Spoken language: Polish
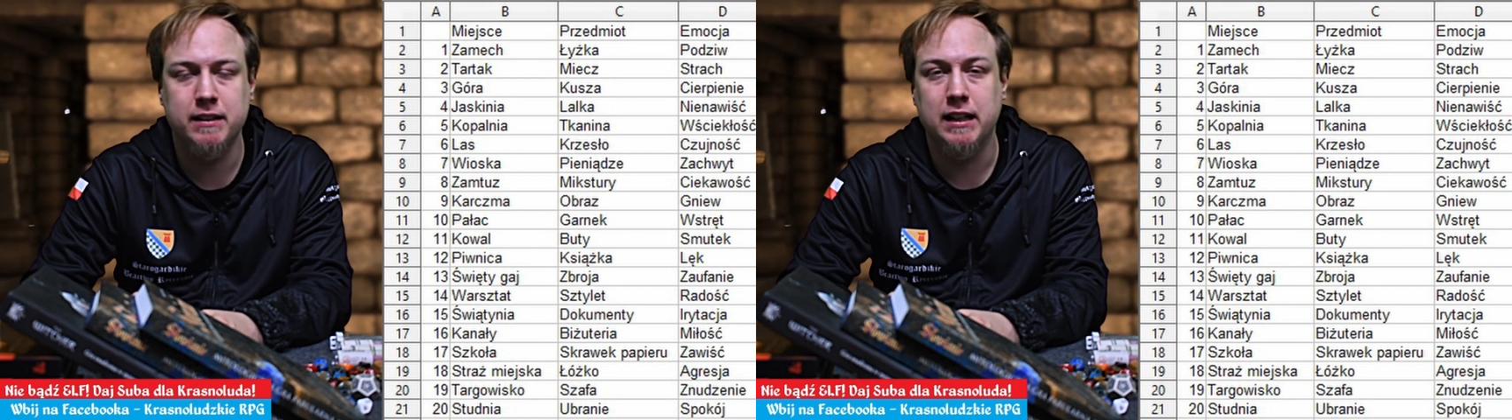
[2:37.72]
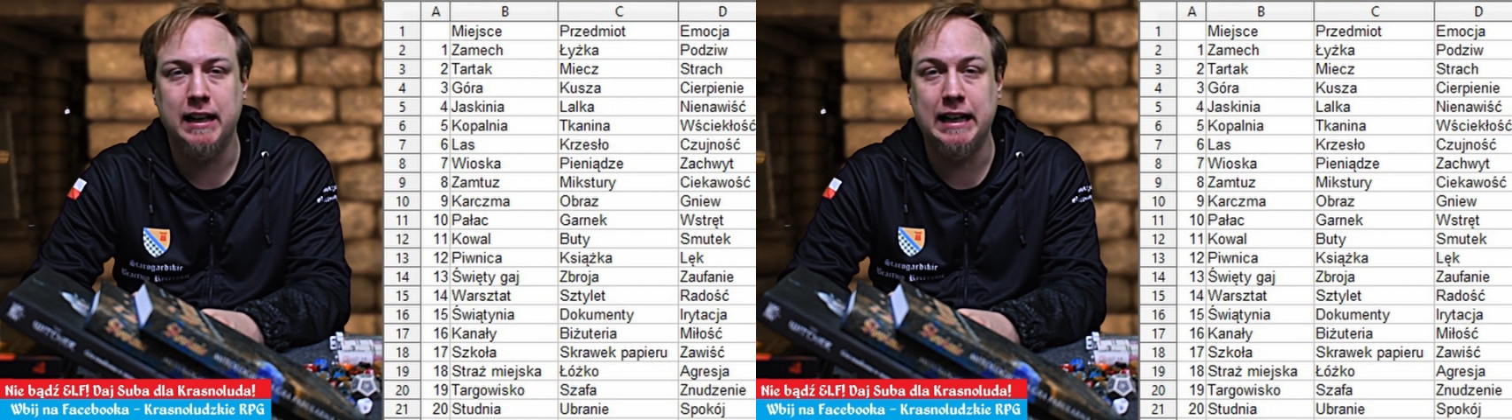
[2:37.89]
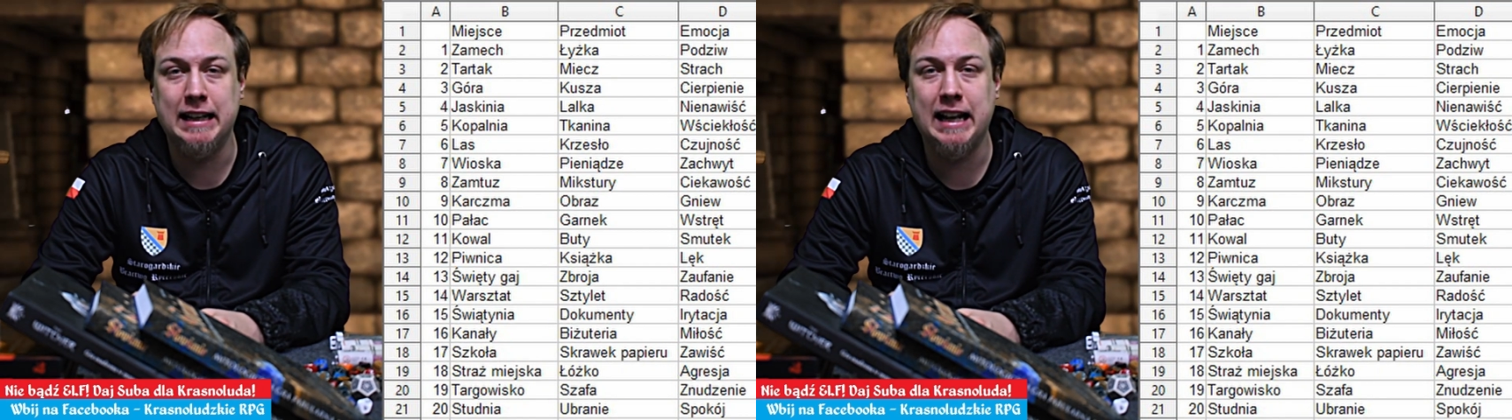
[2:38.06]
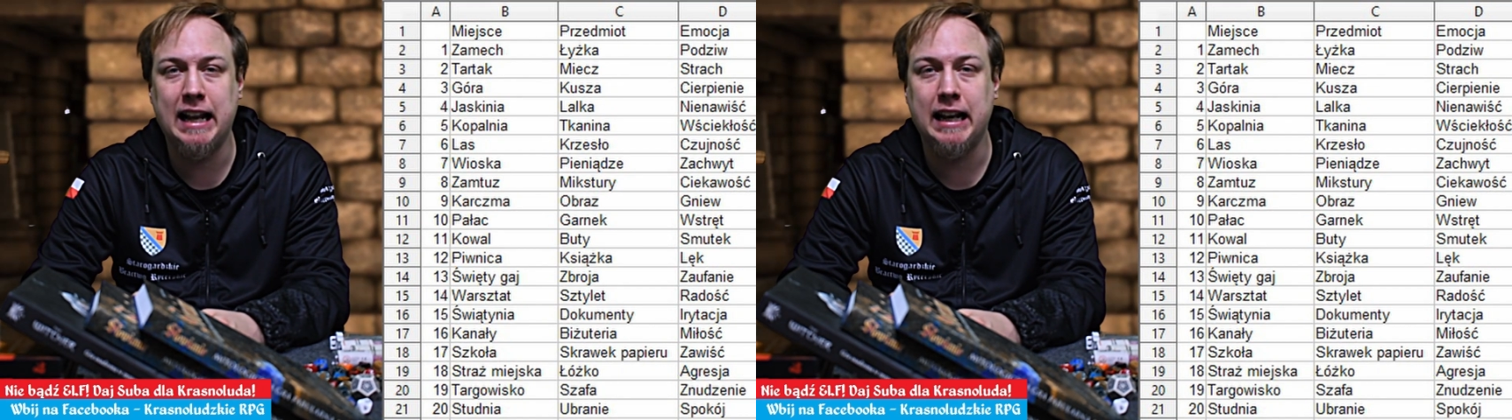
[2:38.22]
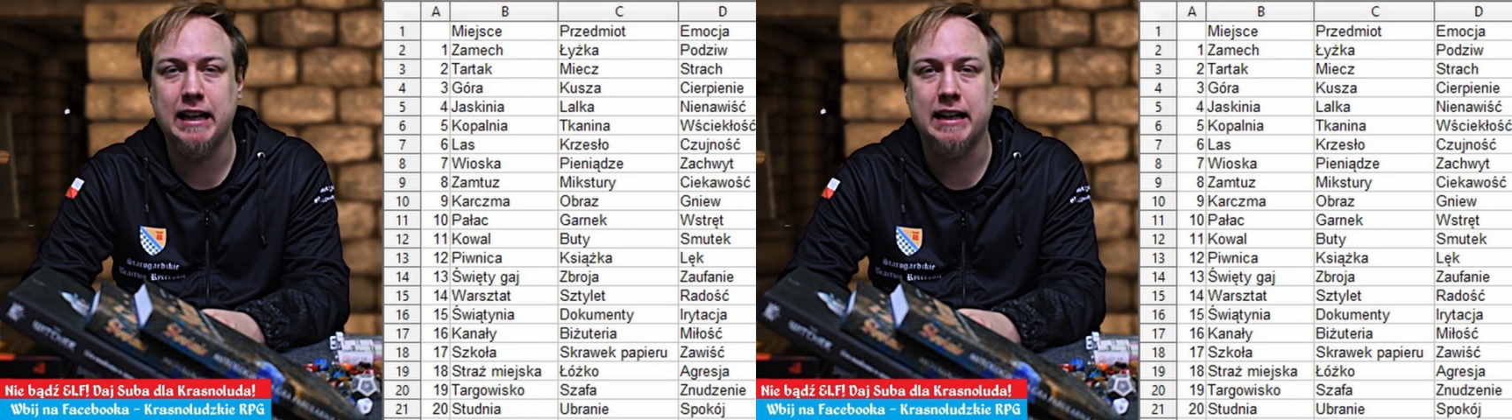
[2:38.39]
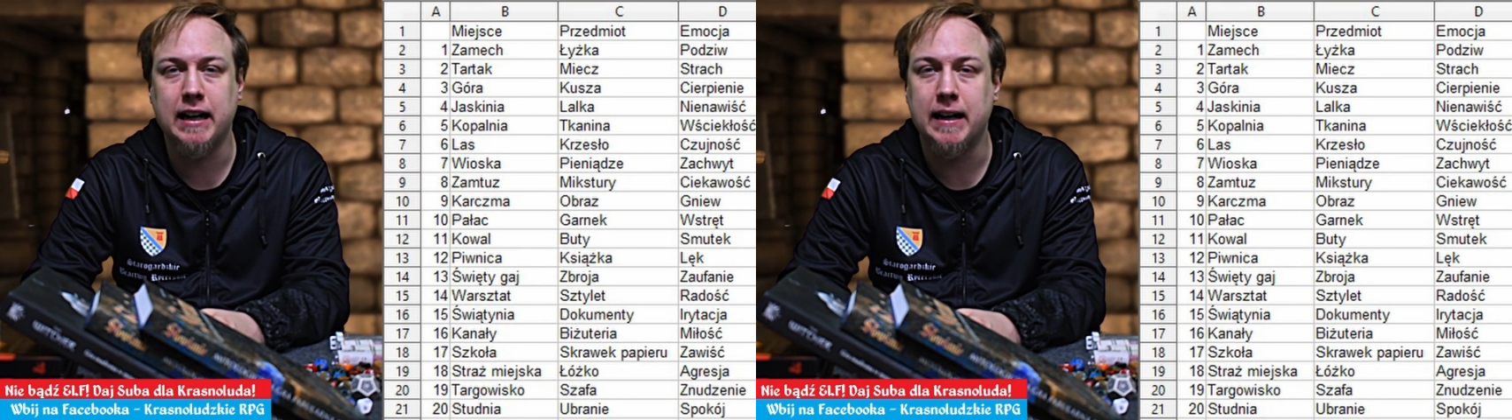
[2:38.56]

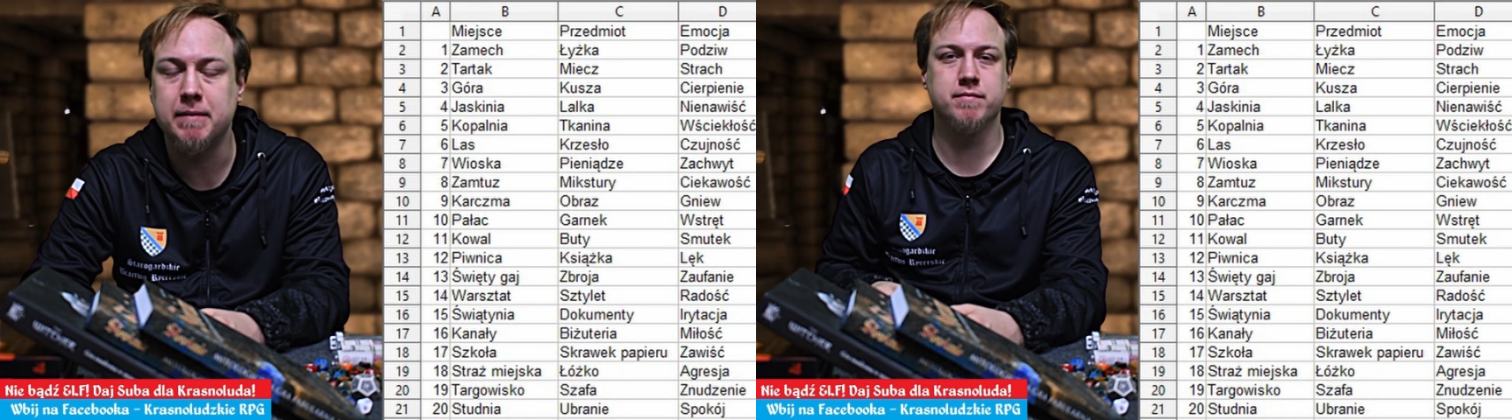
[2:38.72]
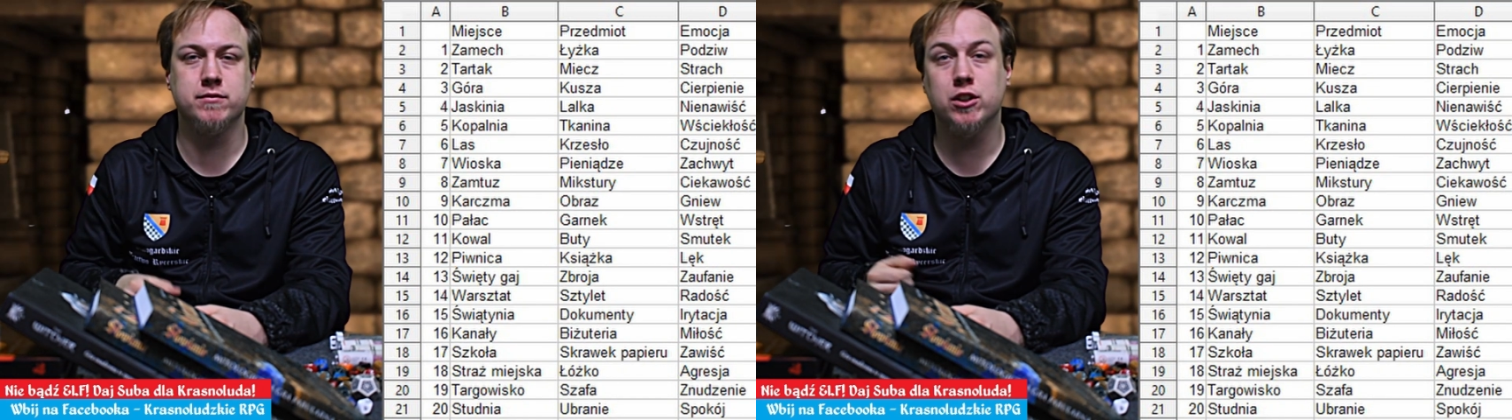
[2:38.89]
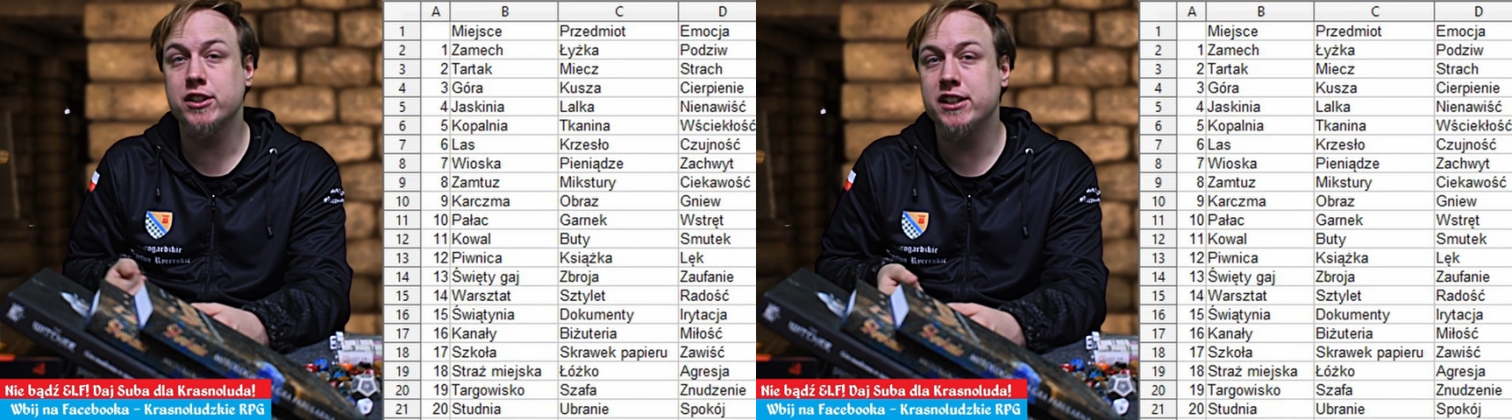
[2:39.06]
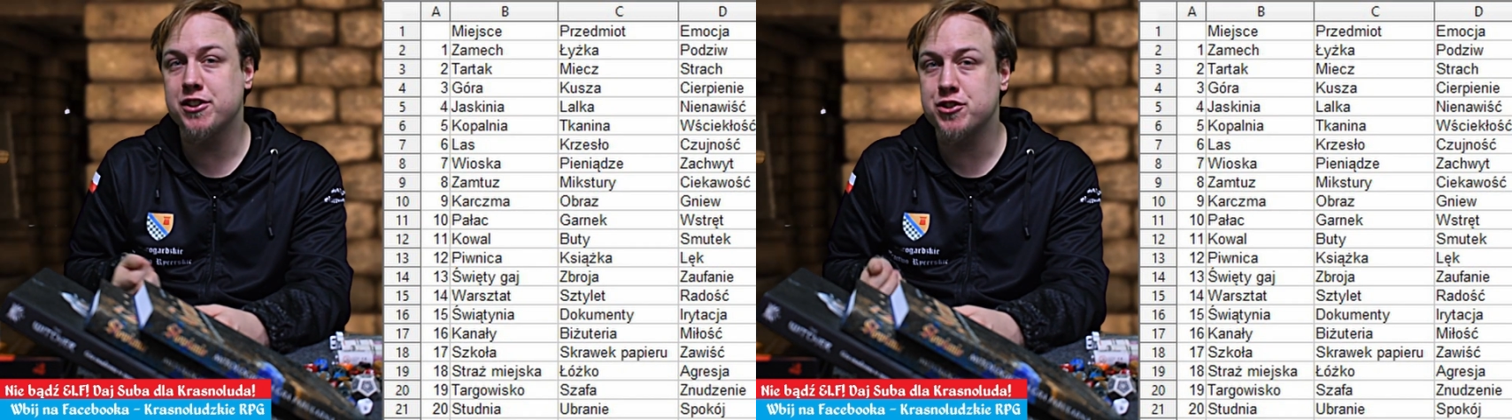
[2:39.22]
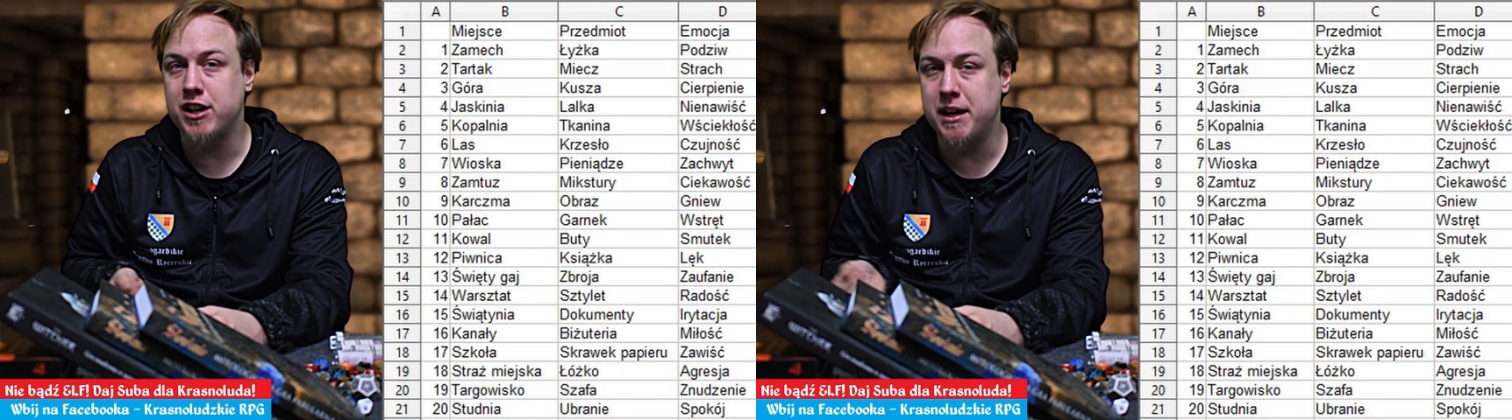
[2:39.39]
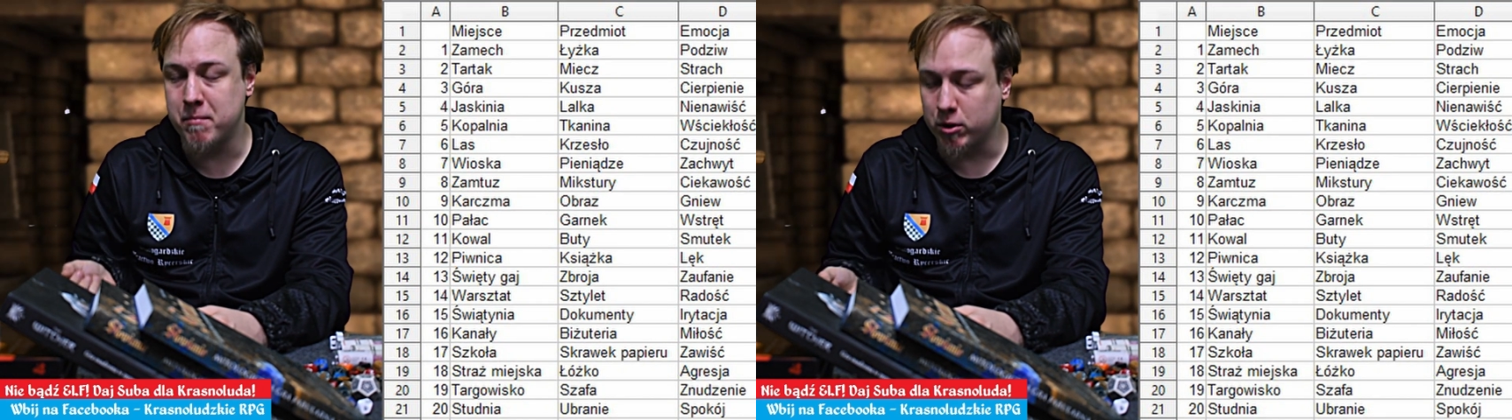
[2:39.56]
Lalka. No i
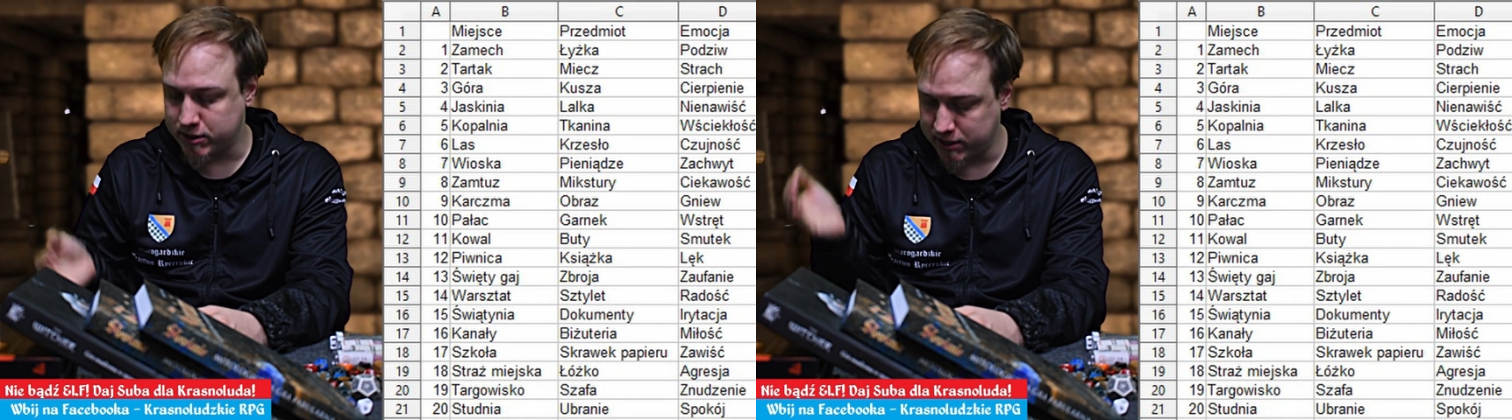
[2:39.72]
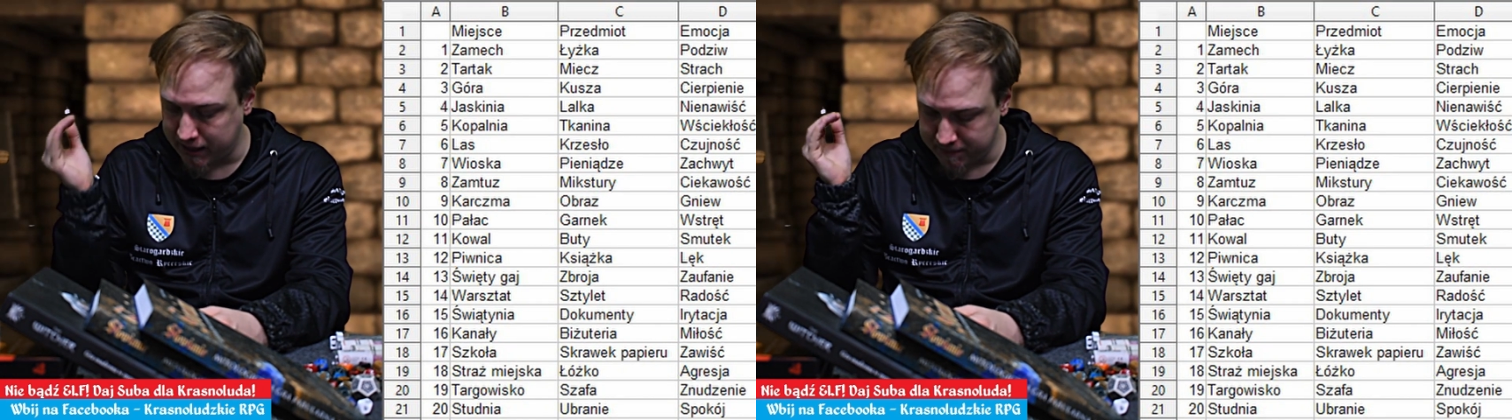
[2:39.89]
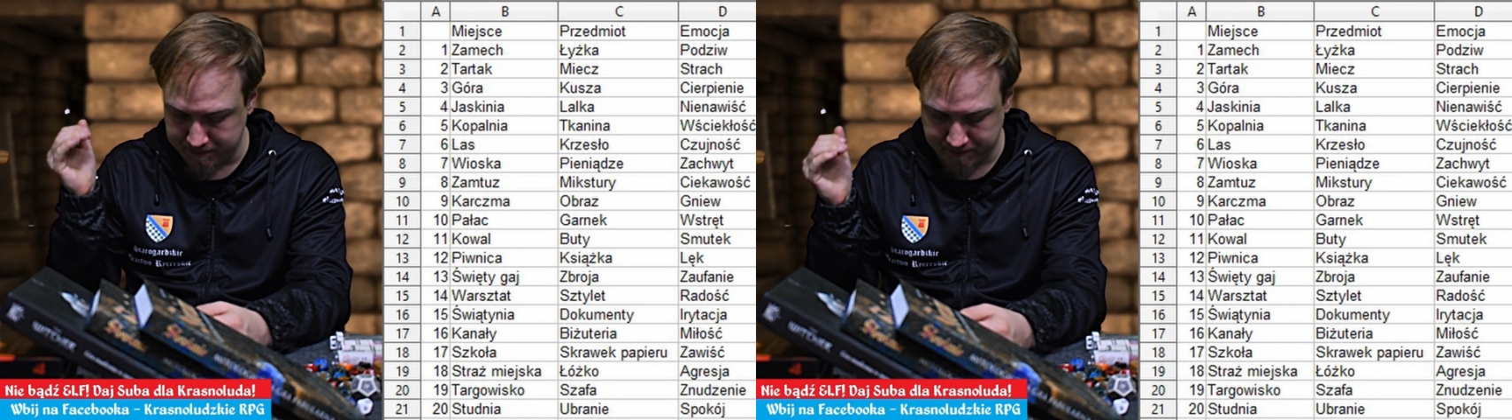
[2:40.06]
jeszcze emocja.